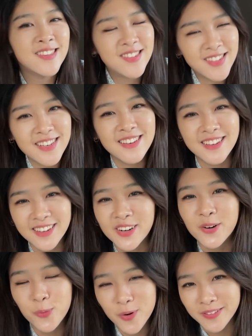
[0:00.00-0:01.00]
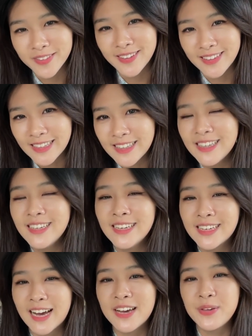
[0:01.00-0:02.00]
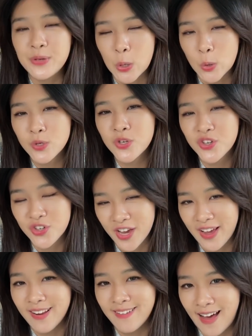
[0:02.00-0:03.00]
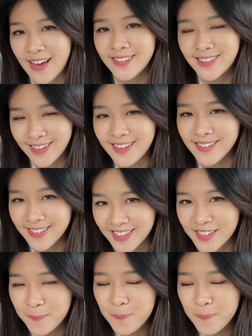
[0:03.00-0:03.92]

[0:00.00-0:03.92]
这个问题应该由谁来定义？